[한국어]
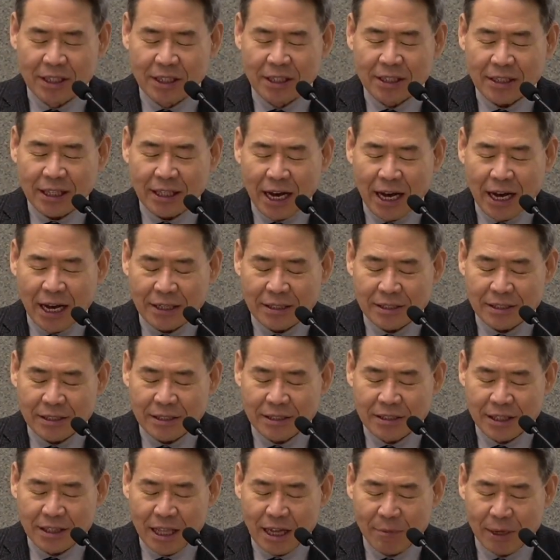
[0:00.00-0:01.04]
다
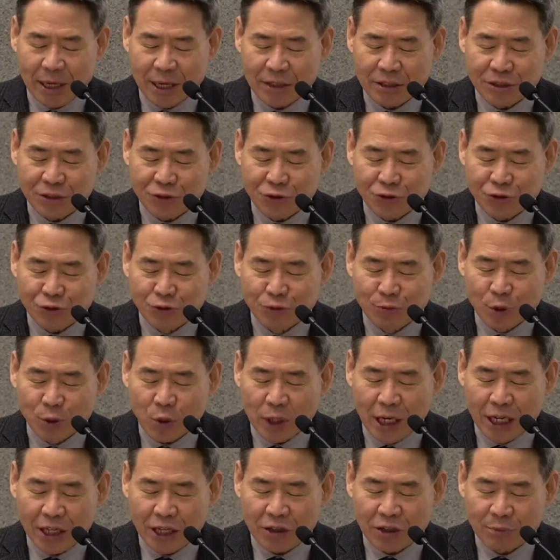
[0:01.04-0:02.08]
스데반을
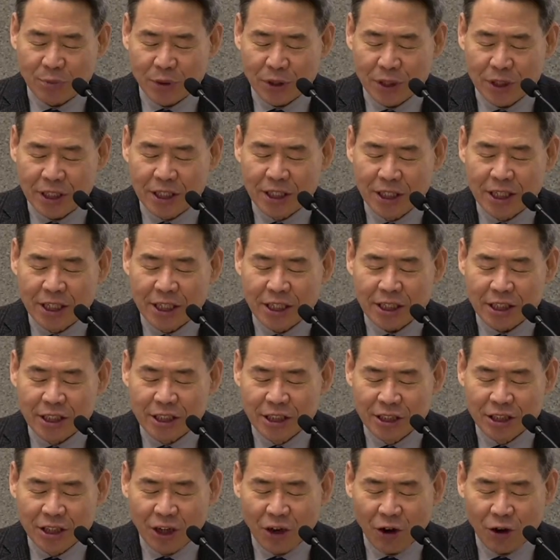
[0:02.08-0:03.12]
주목하여 보니
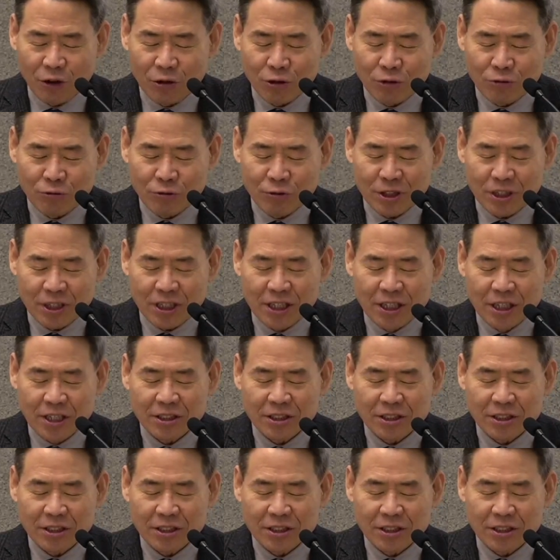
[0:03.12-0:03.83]
그 얼굴이